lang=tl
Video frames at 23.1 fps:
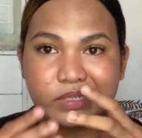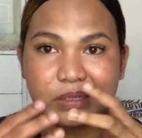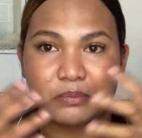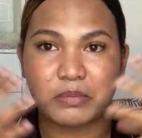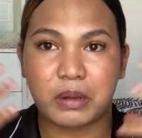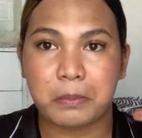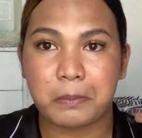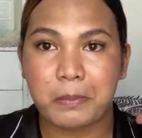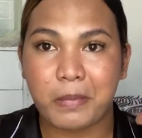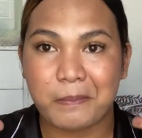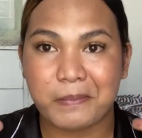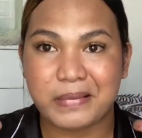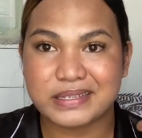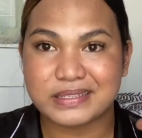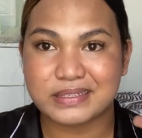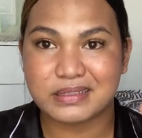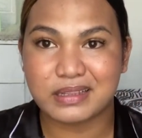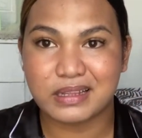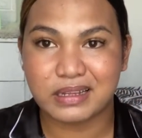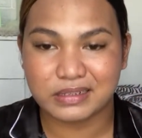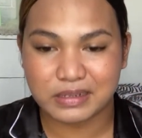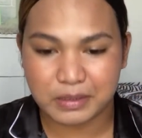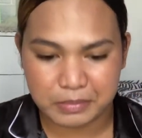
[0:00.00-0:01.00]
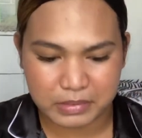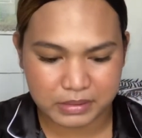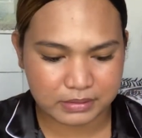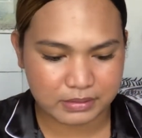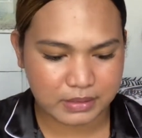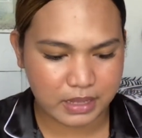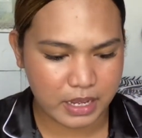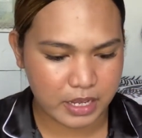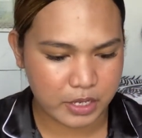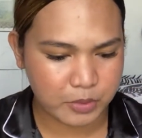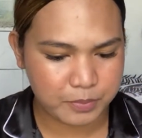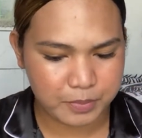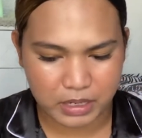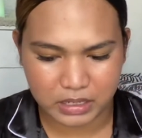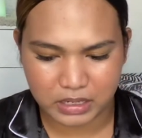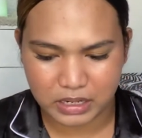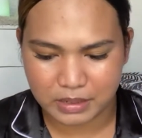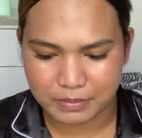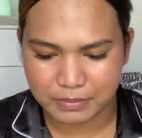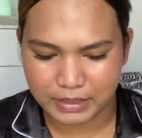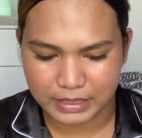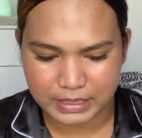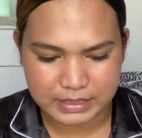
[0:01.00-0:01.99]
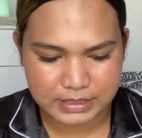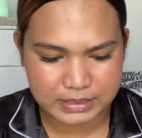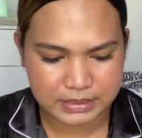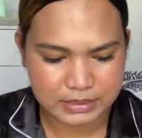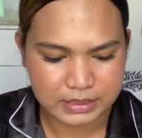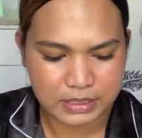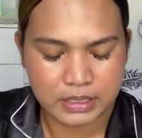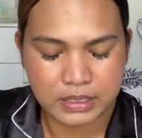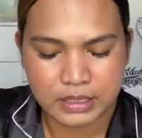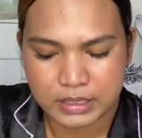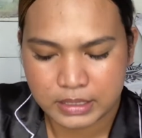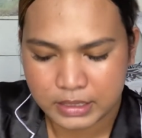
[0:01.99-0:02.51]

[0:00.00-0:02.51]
magmamas lang naman tayo paglabas.